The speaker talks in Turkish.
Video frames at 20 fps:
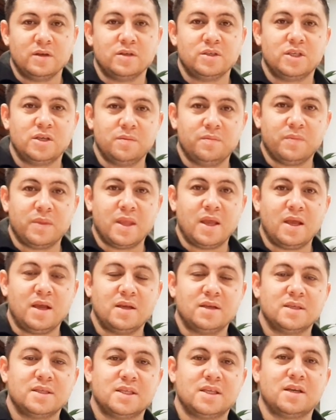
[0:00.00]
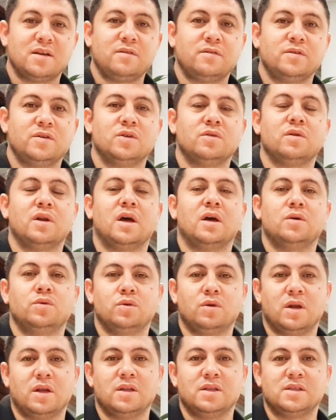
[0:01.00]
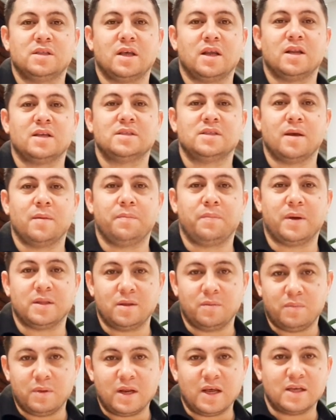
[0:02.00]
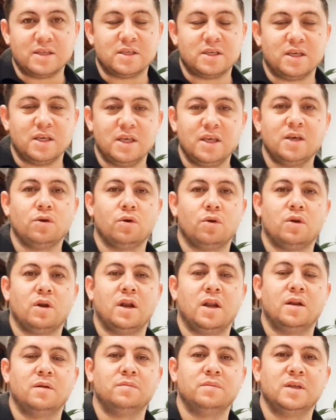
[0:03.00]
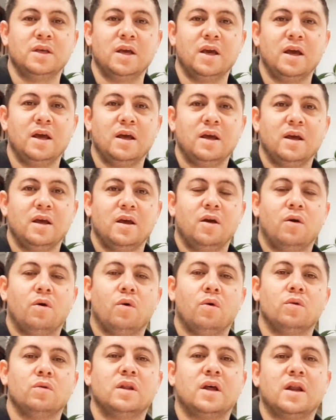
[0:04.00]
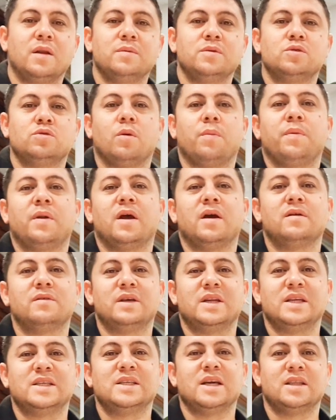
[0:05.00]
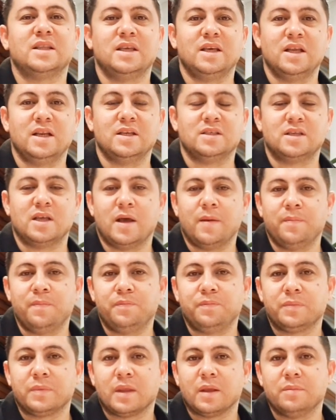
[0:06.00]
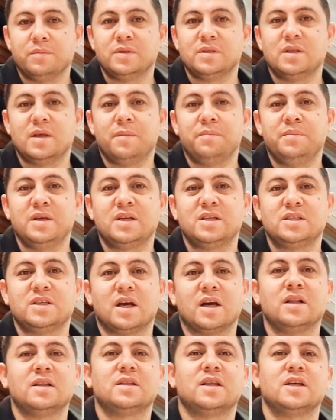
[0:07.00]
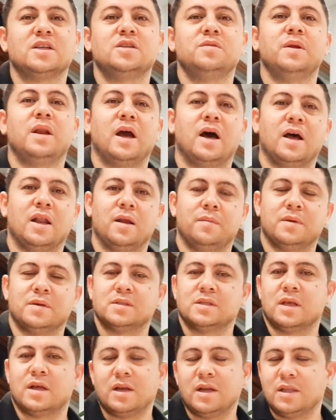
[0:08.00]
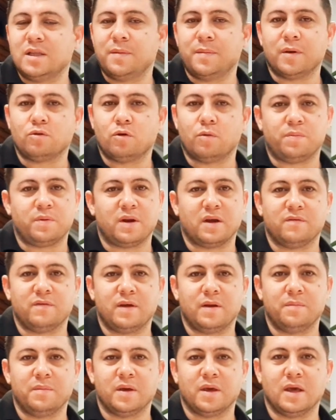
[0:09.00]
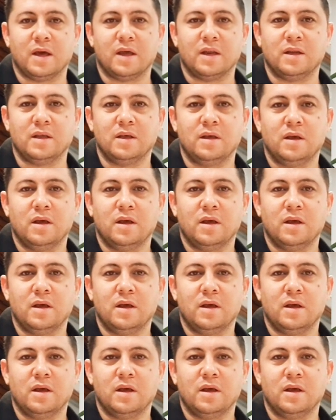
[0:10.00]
Şimdi sırf Yuna Yunanistan'a sempati birazcık iyi görelim diye onlara biz toprak verecek değiliz. Hem bizden bir çakıl taşı bile alamazlar. Ne demek toprak vermek yani?